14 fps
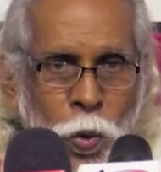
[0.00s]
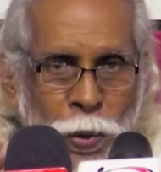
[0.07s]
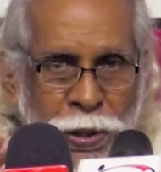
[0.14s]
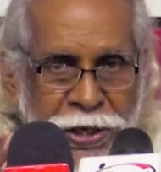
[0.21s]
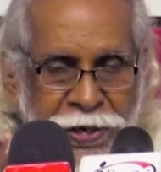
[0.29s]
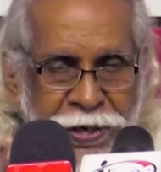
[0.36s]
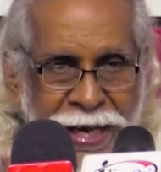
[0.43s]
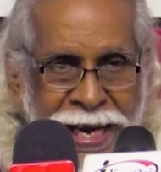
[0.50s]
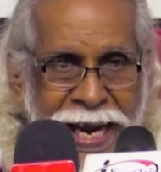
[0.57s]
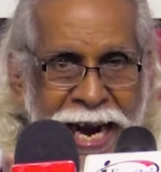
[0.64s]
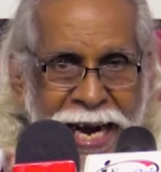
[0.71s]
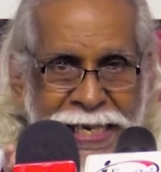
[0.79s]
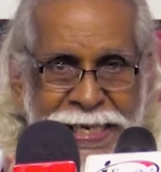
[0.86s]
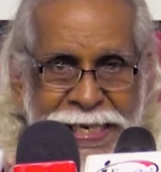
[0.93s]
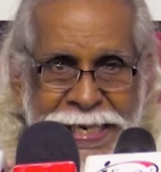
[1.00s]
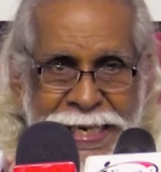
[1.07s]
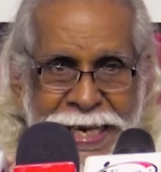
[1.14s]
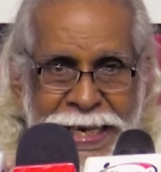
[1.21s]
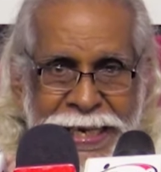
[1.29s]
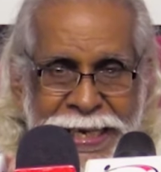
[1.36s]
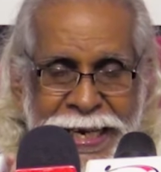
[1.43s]
ஒற்றை ஆட்சி
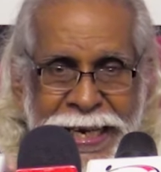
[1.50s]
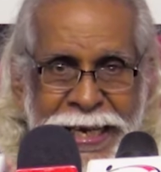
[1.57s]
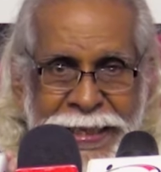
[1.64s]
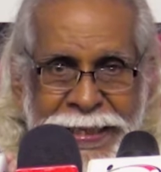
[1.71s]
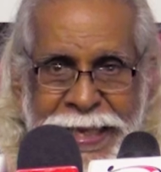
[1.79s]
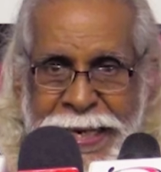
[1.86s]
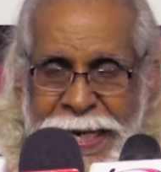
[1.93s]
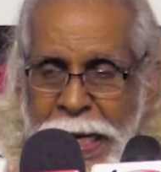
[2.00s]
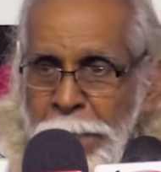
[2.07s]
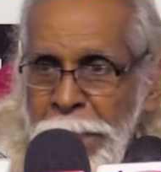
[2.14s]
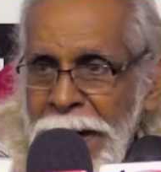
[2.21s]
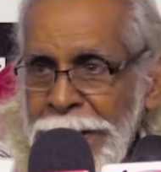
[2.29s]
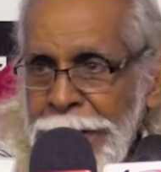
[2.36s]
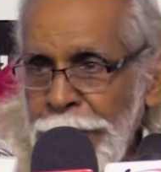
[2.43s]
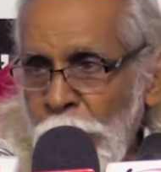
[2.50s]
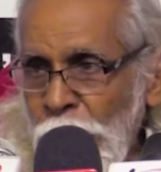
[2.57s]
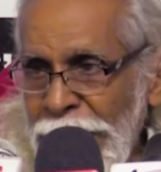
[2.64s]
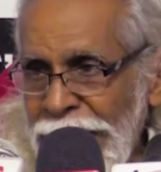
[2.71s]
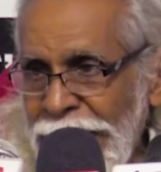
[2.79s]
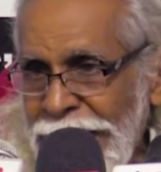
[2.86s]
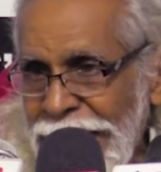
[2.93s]
என்கிற அந்த நிலைப்பாட்டை
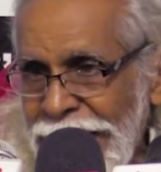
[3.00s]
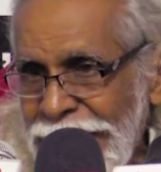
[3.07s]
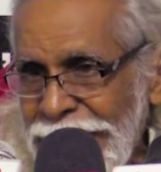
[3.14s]
கொண்டிருக்கிற